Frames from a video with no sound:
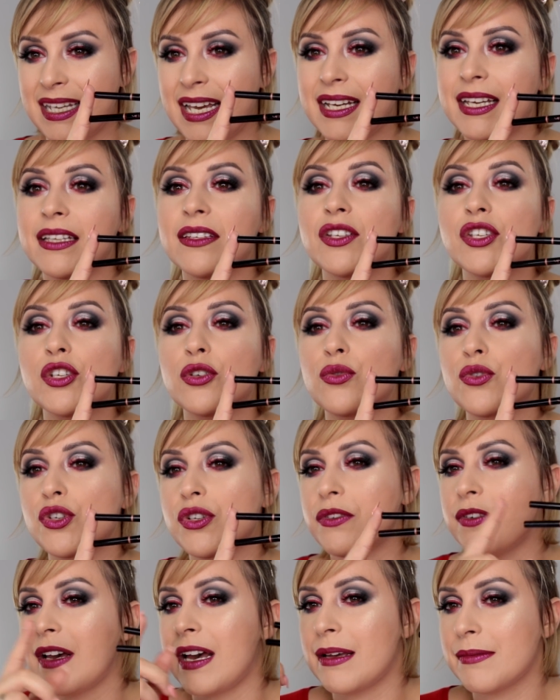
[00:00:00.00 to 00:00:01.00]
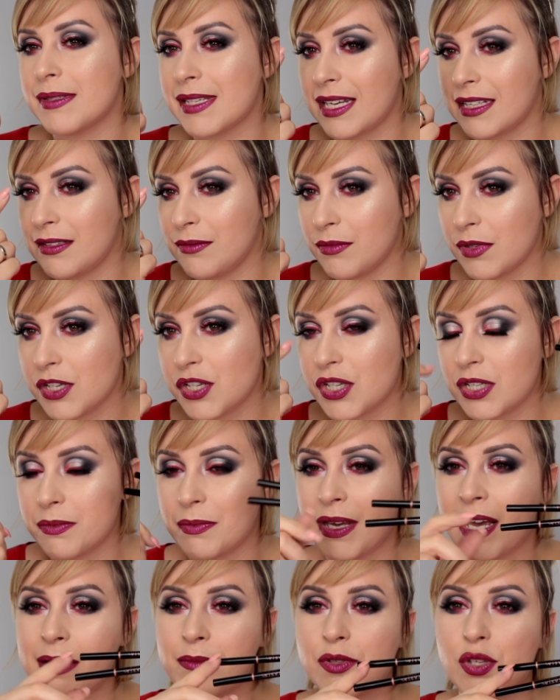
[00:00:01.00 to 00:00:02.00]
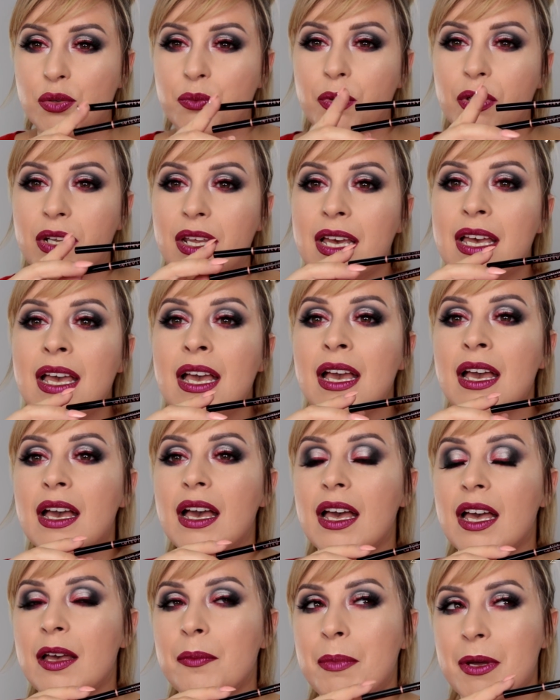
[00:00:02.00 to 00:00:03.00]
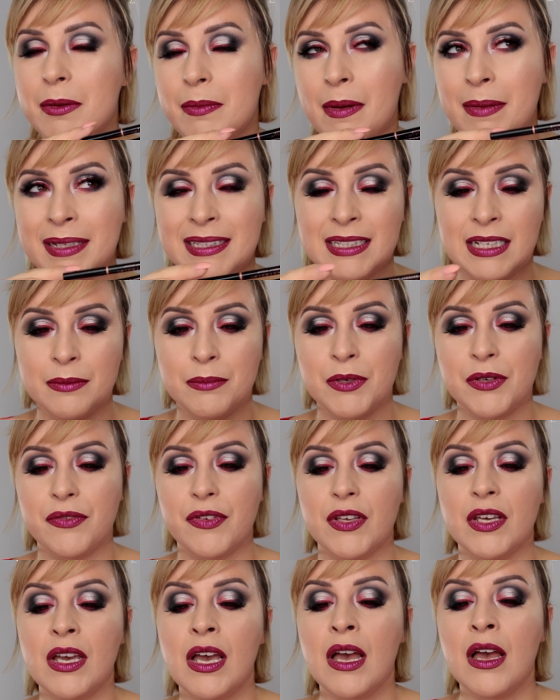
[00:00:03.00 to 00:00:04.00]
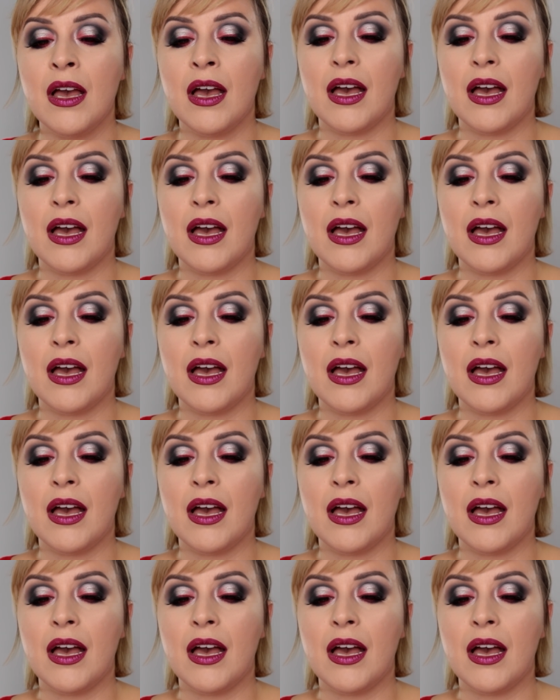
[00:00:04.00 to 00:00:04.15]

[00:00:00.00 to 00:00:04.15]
Ja kiedyś ich używałam, zanim jeszcze miałam zrobione e, permanentne brwi,